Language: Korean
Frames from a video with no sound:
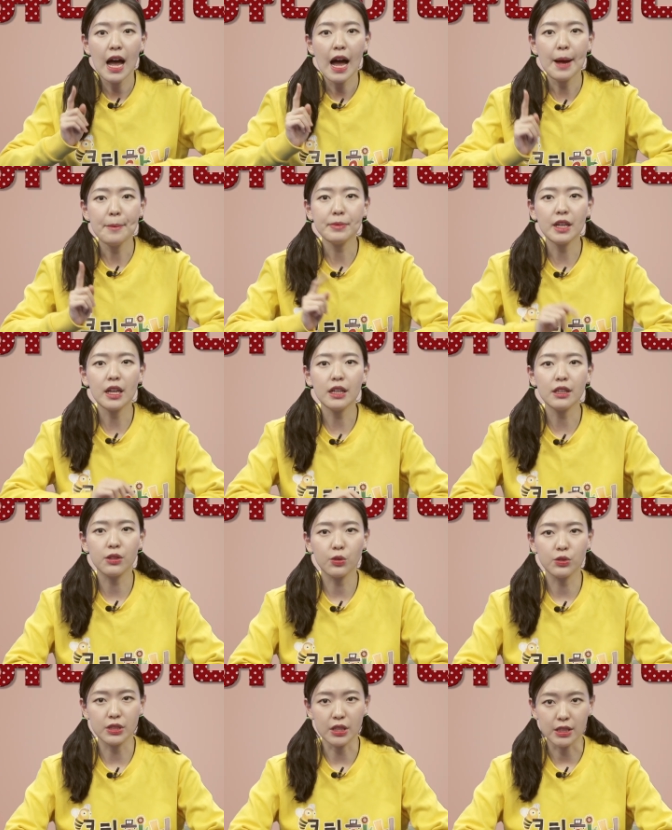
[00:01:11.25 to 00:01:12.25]
함께
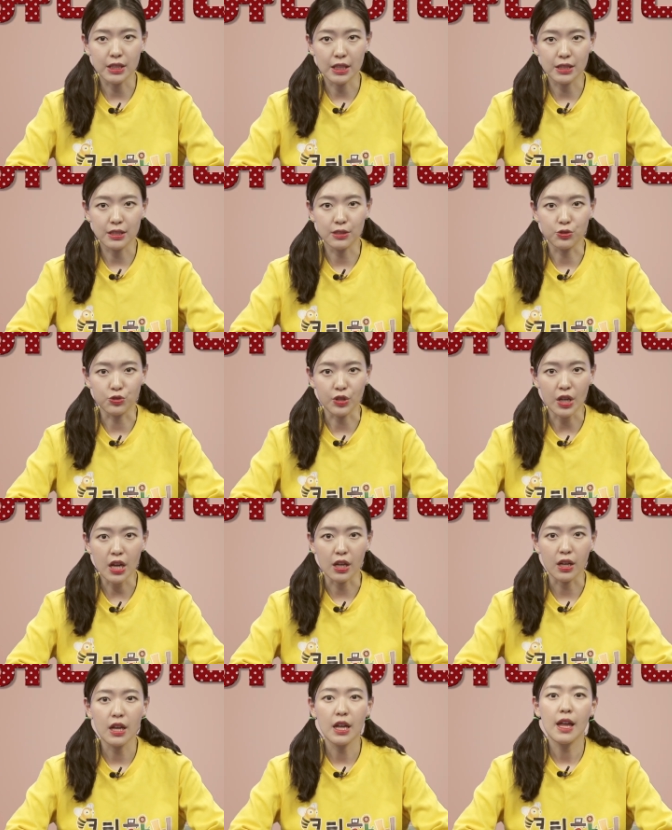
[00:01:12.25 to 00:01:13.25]
있던 제자들
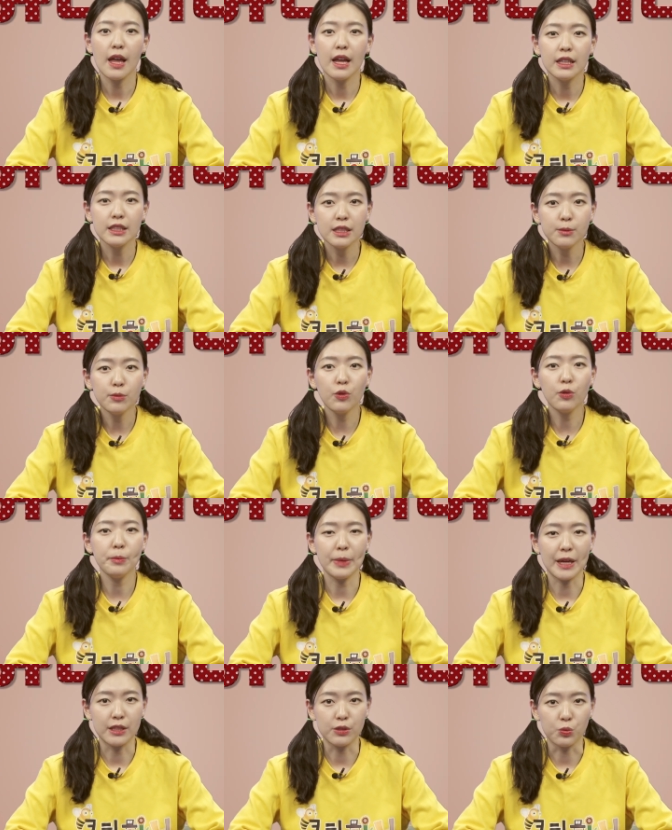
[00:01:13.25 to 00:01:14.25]
중에 시몬
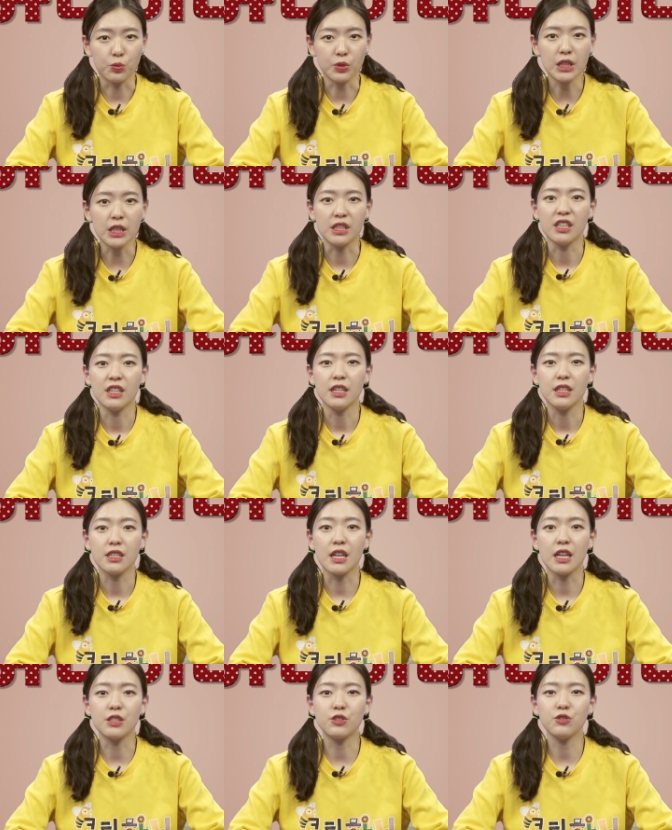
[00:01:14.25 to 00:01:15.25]
베드로는
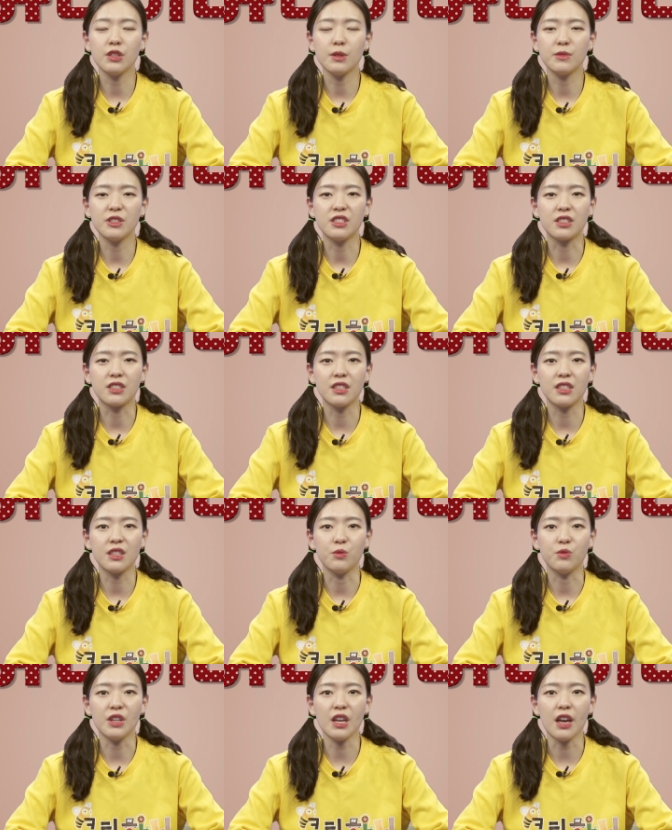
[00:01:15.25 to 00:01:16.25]
예수님을
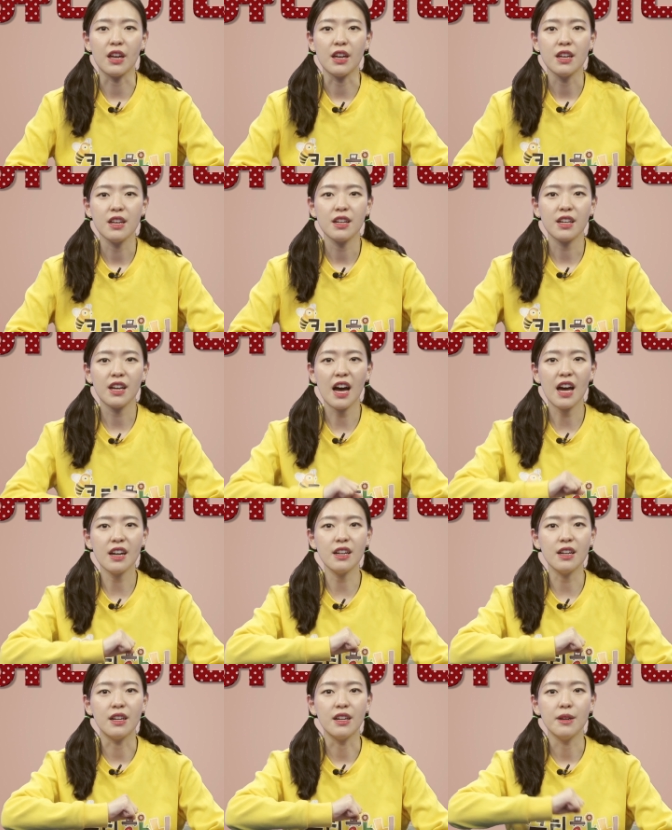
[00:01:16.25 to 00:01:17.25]
지키기 위해
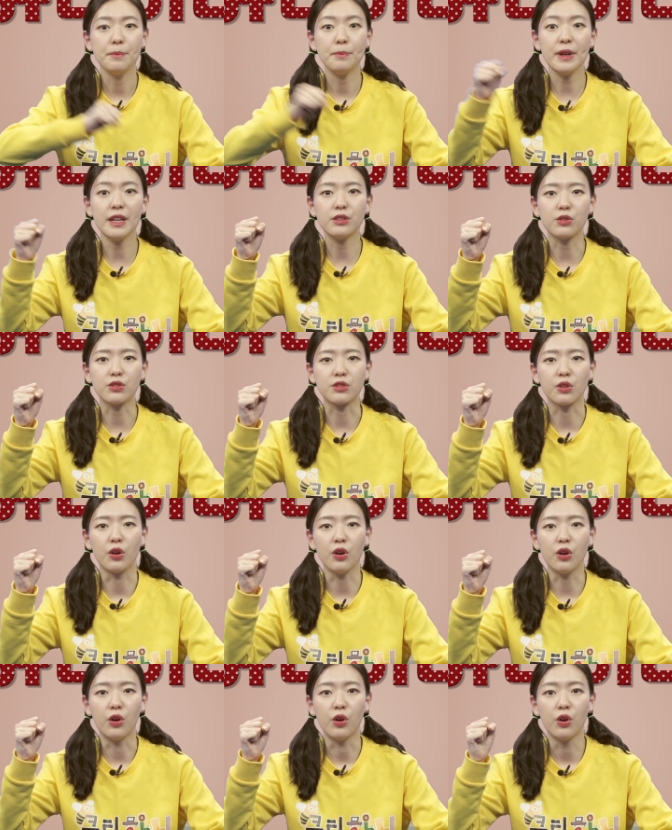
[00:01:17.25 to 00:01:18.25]
칼을
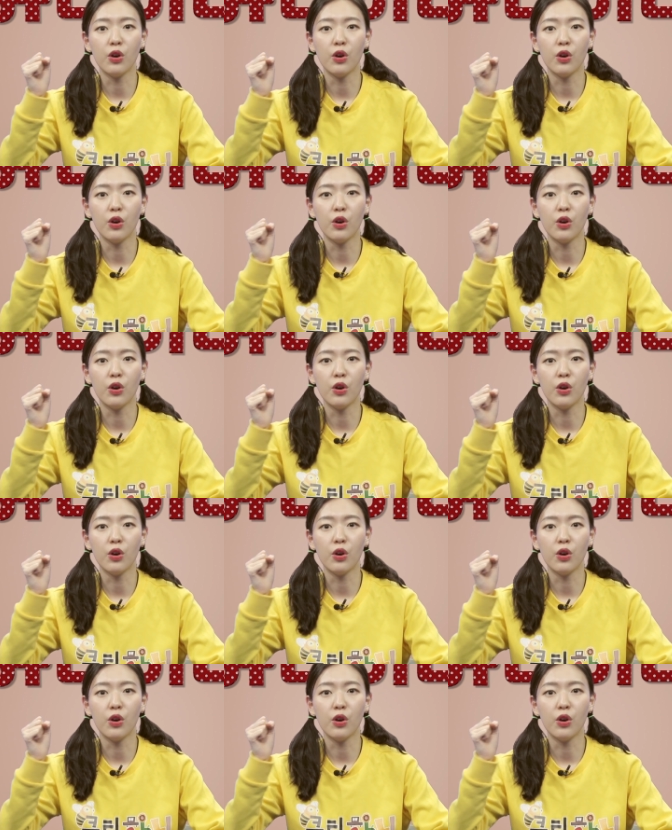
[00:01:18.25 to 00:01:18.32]
빼들었어요.